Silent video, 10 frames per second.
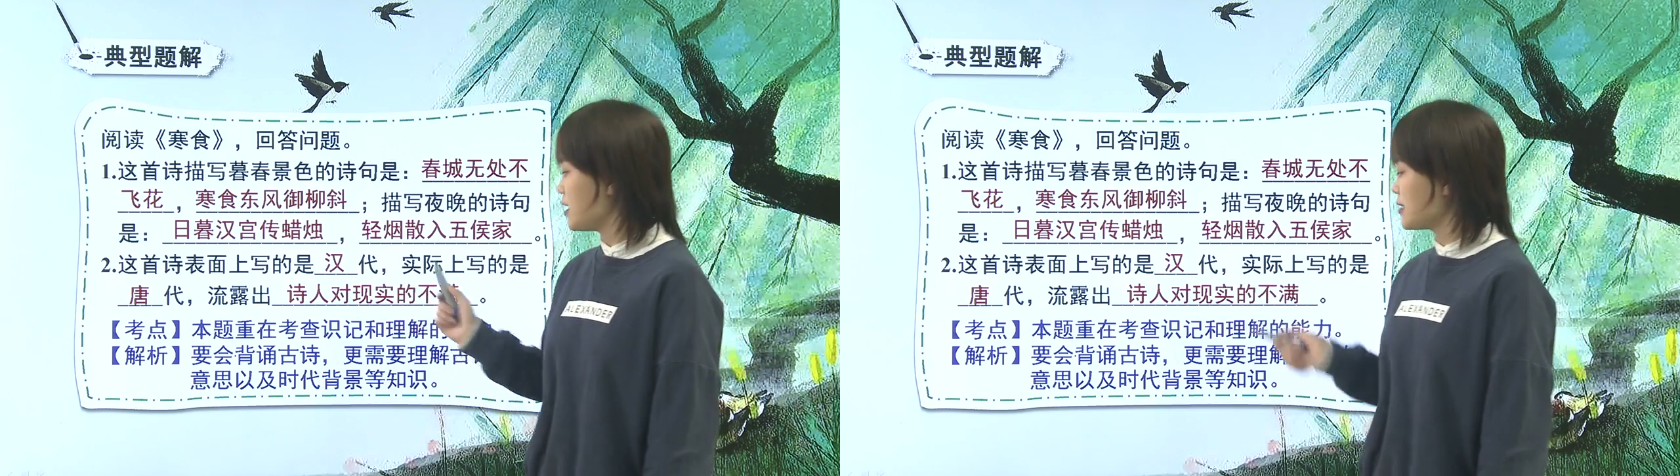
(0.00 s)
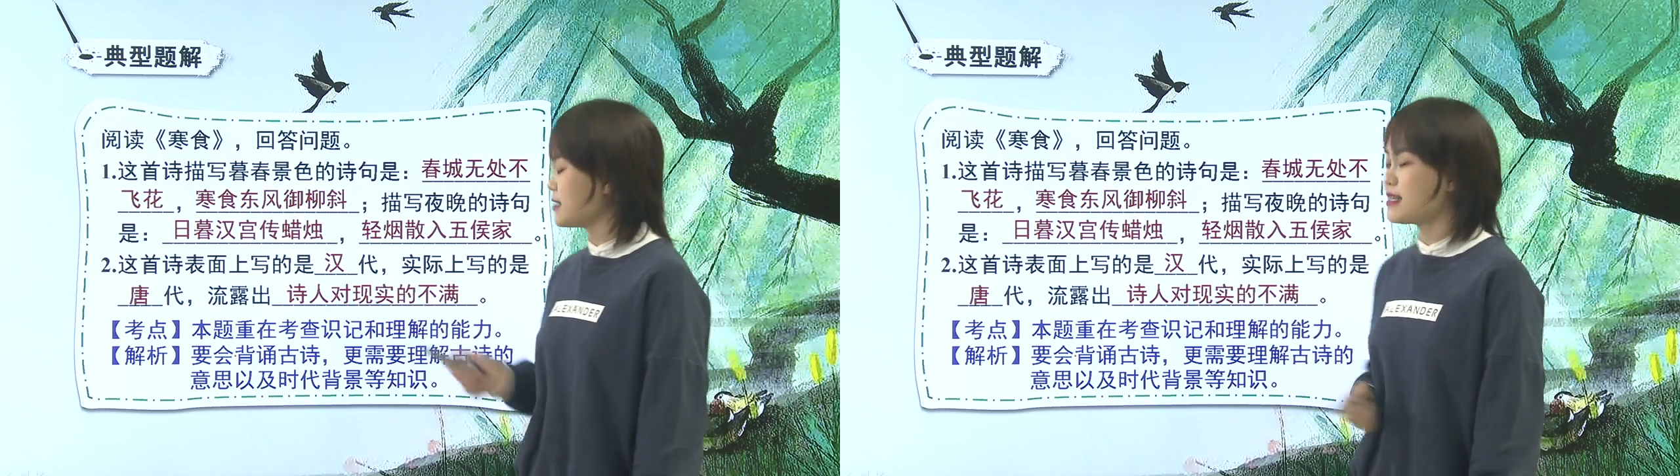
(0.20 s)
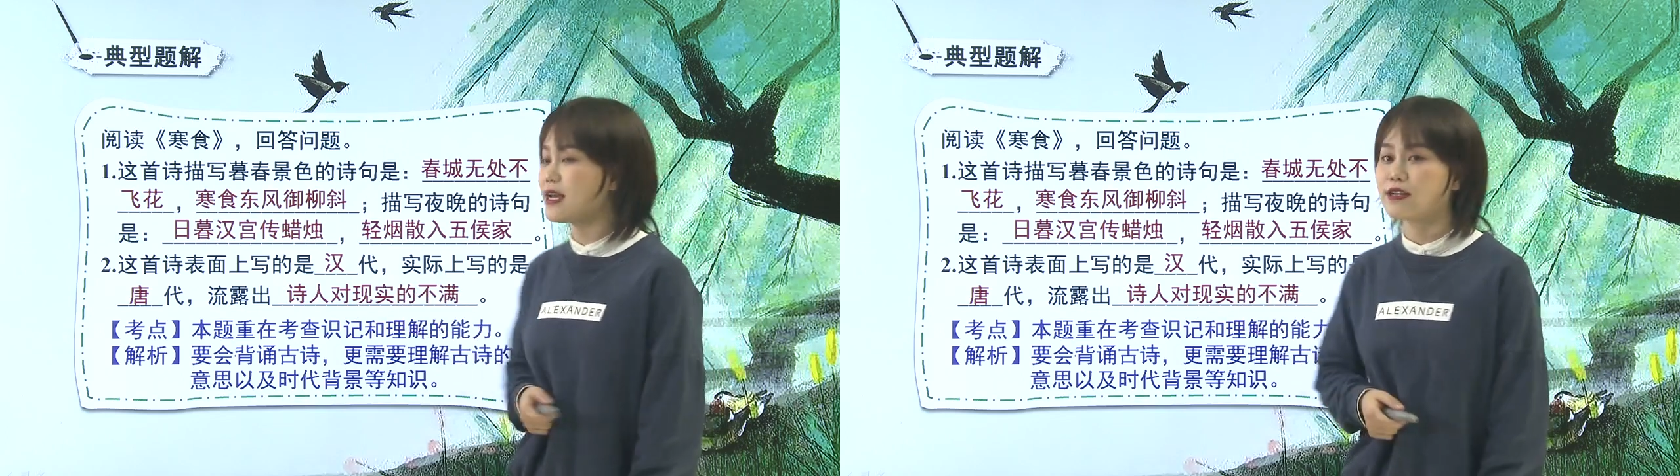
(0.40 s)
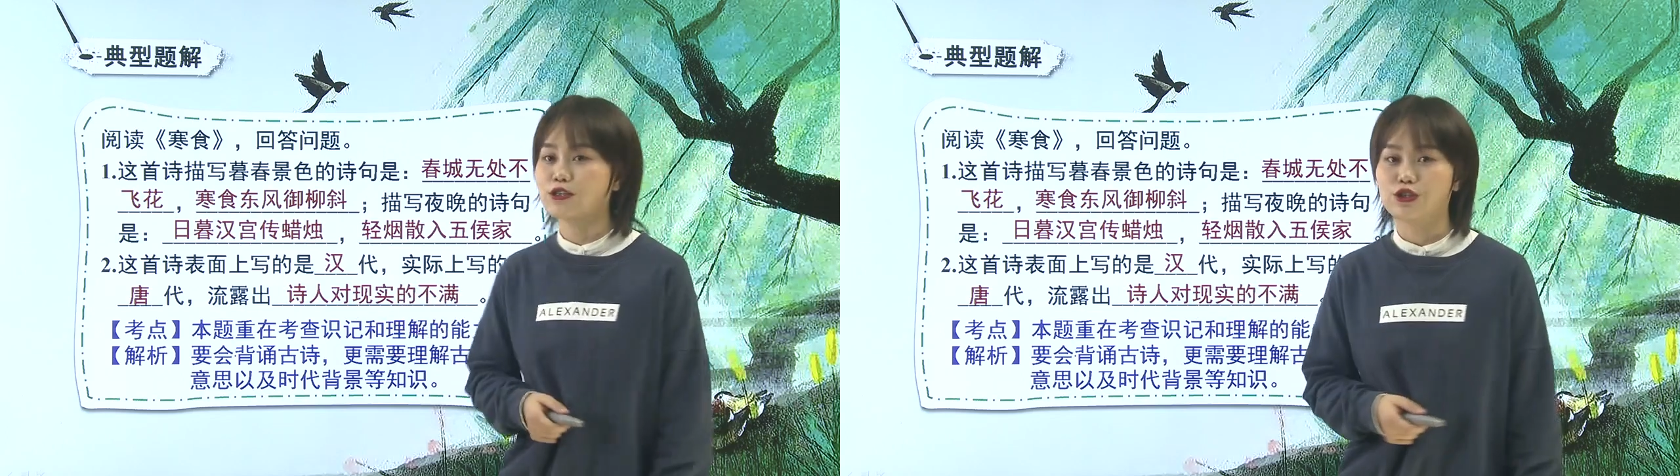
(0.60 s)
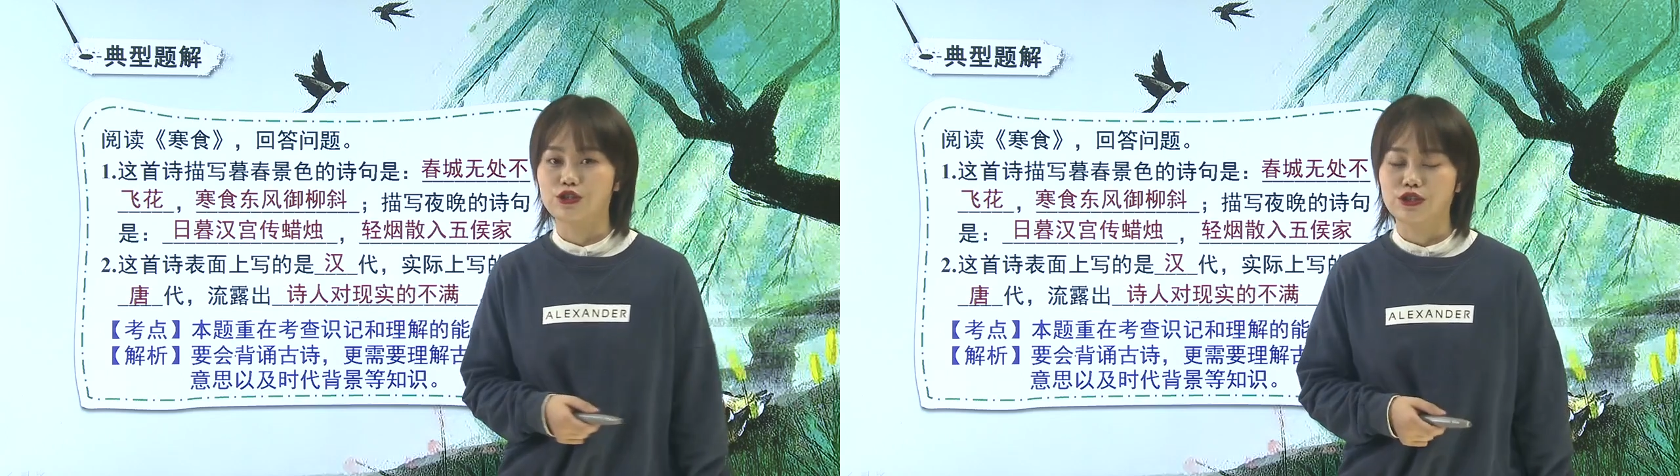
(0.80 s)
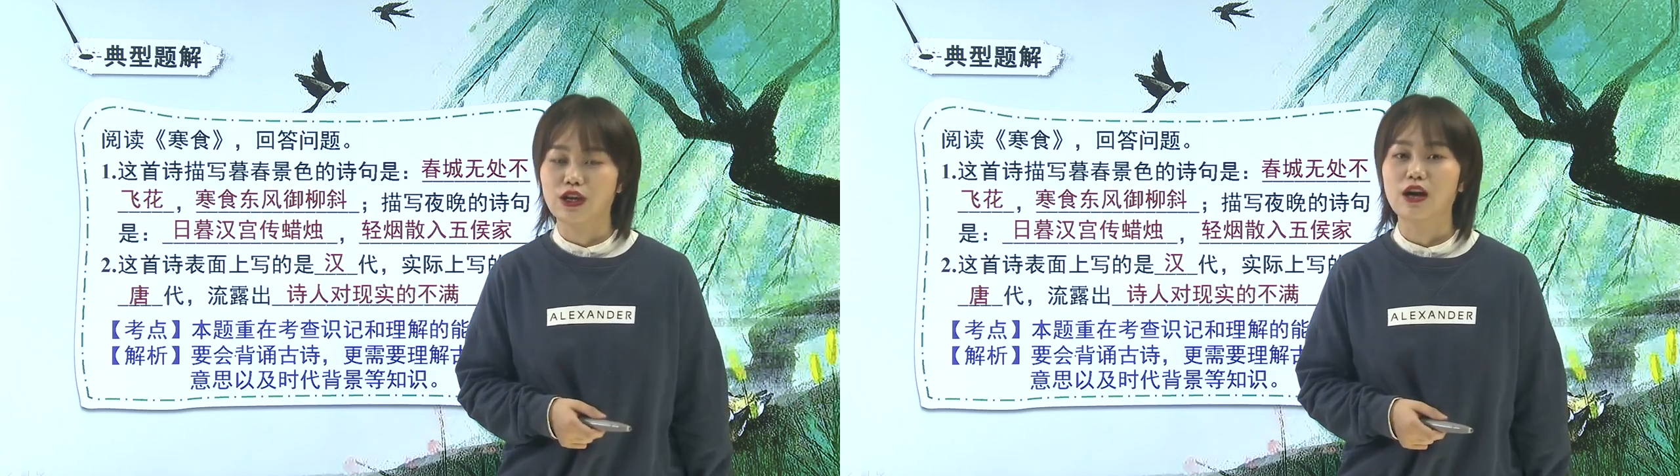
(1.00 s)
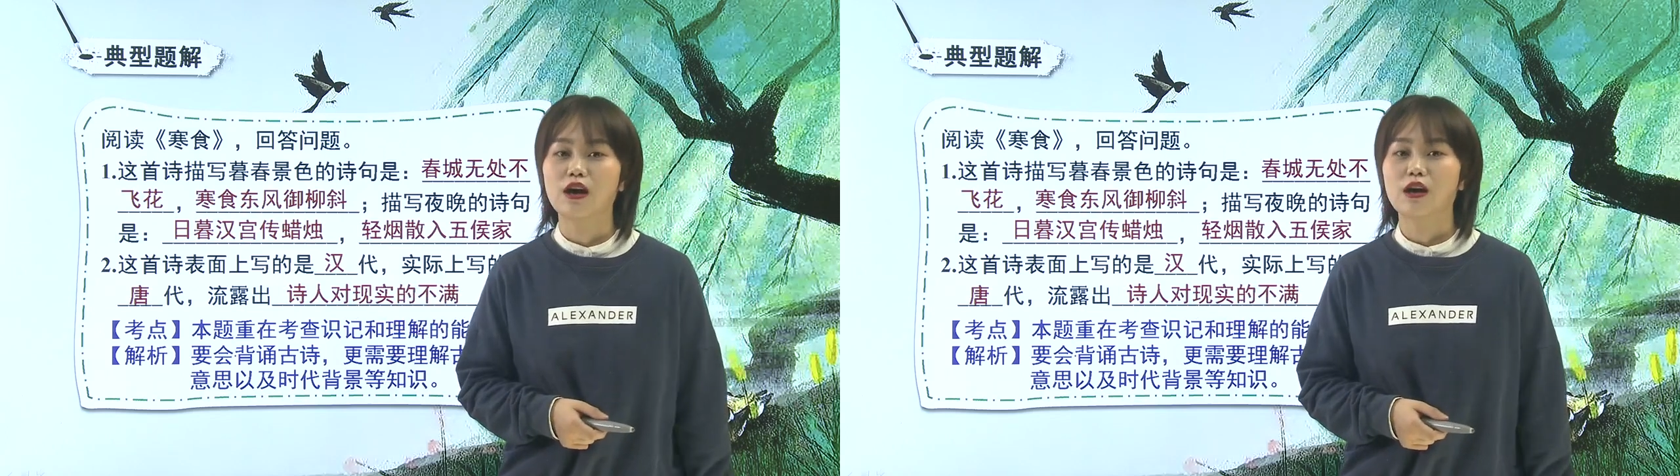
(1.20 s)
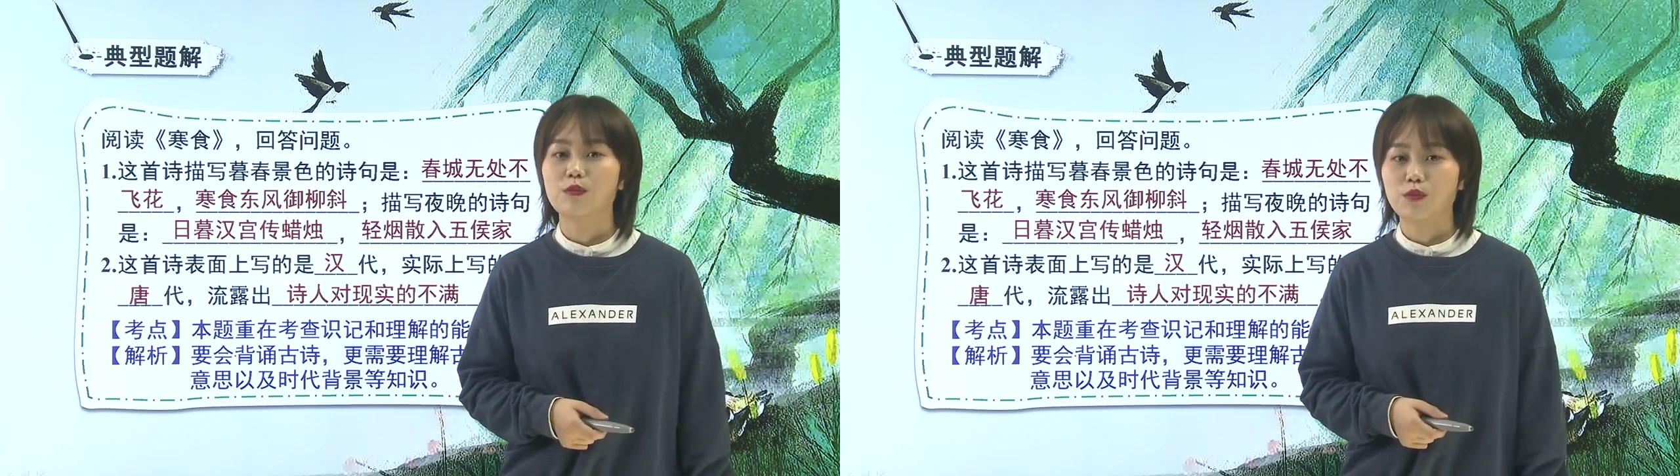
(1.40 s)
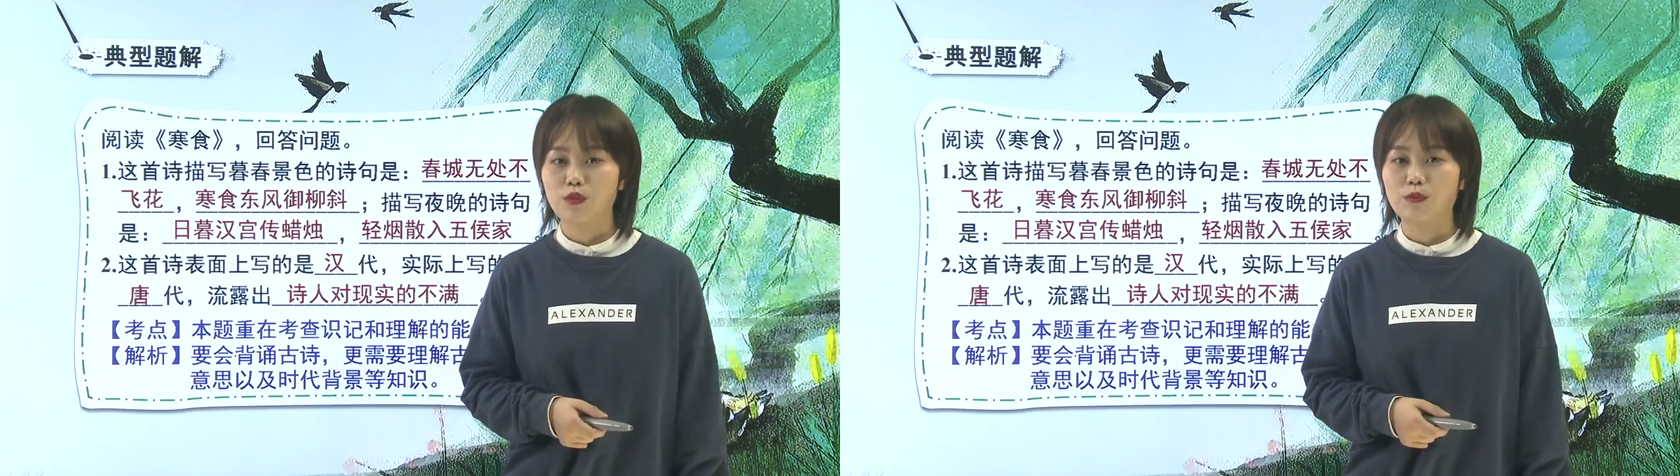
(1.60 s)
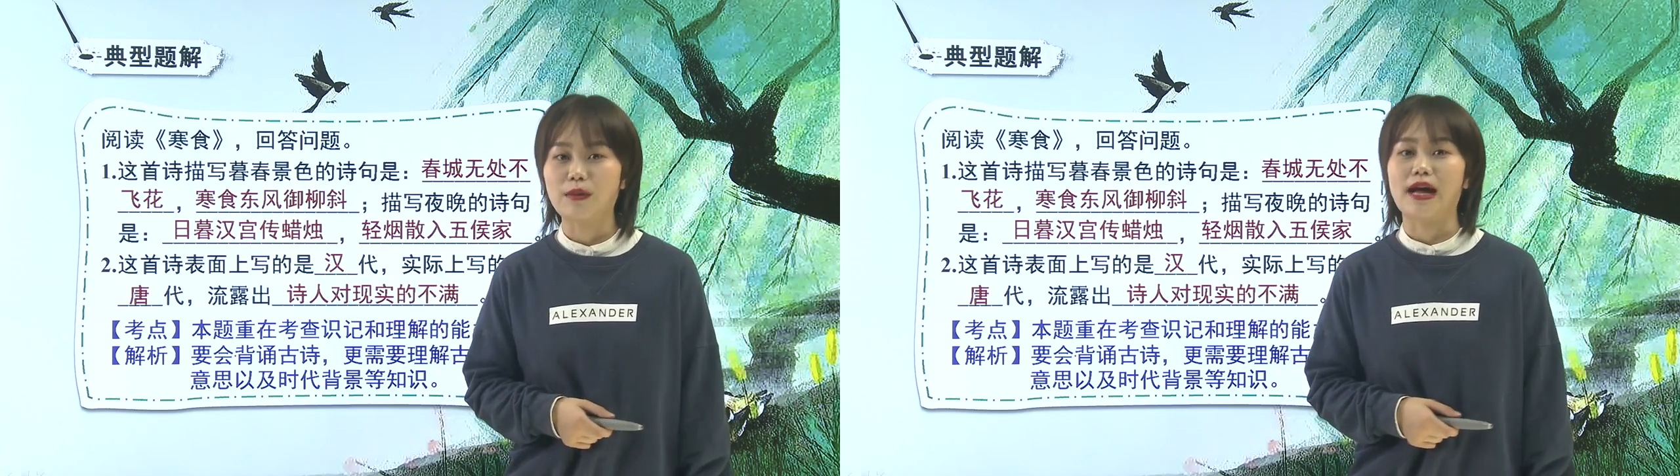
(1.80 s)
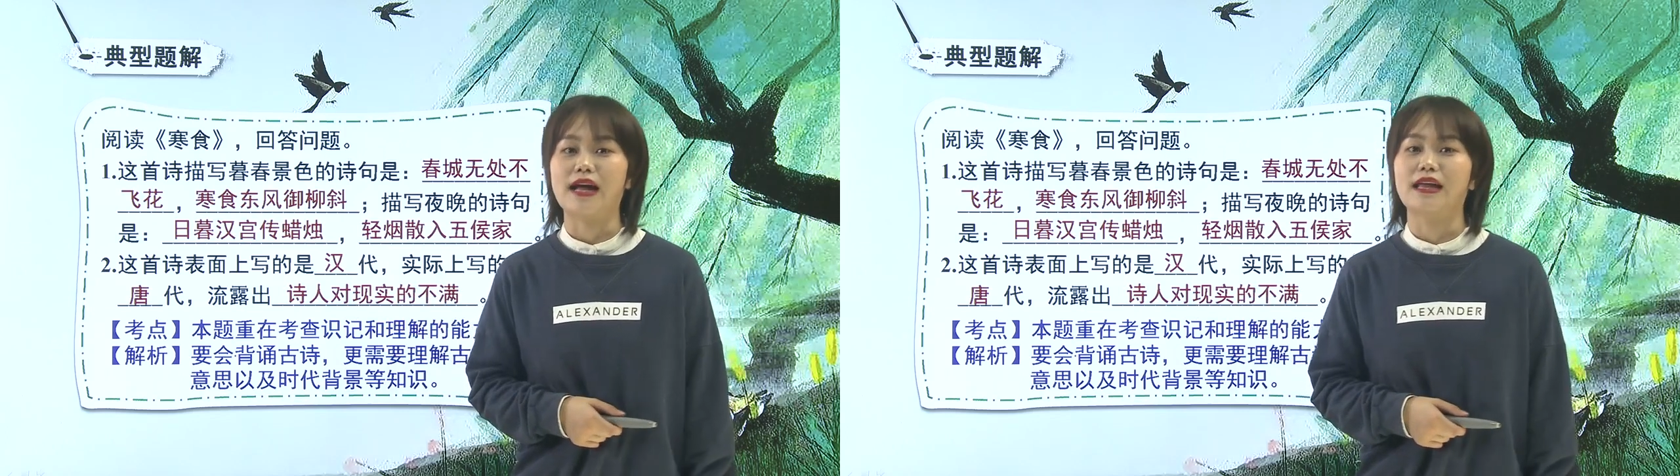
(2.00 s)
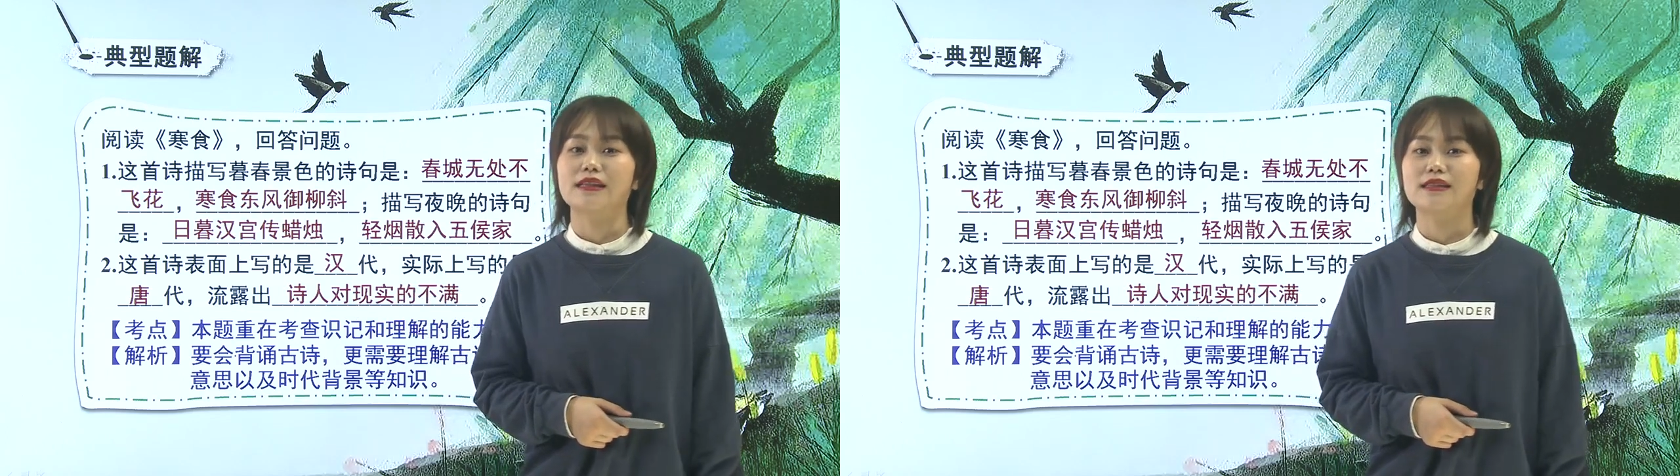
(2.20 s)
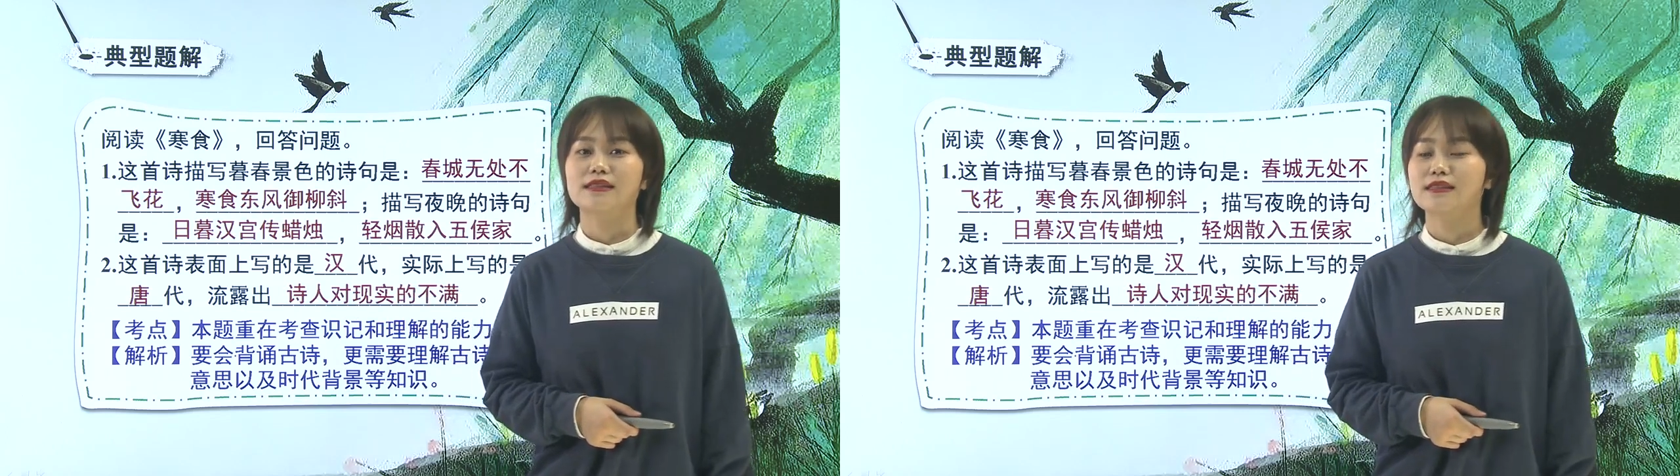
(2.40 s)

现实的不满。